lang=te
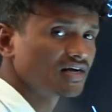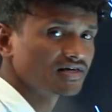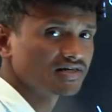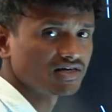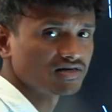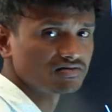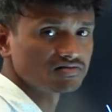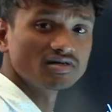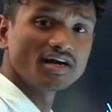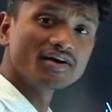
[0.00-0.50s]
అని
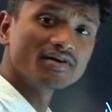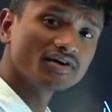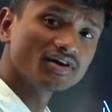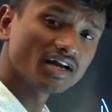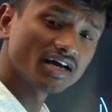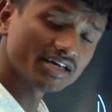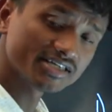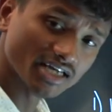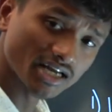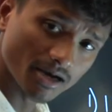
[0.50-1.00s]
అంటారు
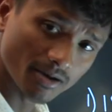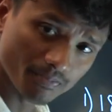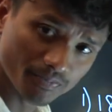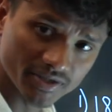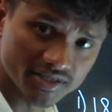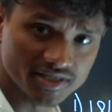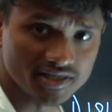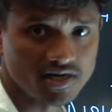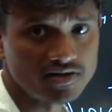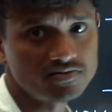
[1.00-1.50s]
రెండు లక్షలు
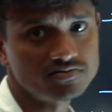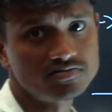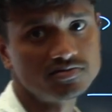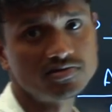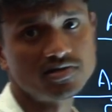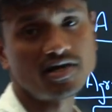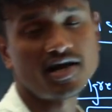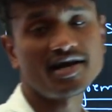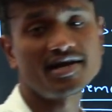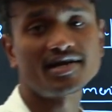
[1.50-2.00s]
అప్పిస్తారు
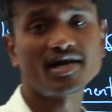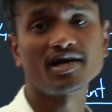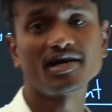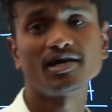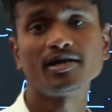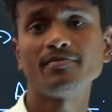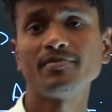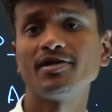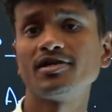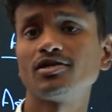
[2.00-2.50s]
రైట్
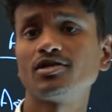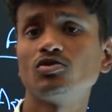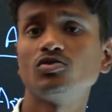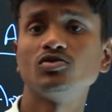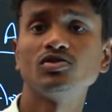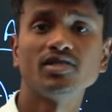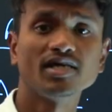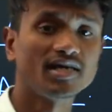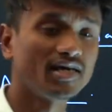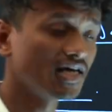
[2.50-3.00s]
అగ్రిమెంట్లో
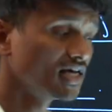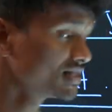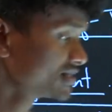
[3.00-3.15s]
ఉంది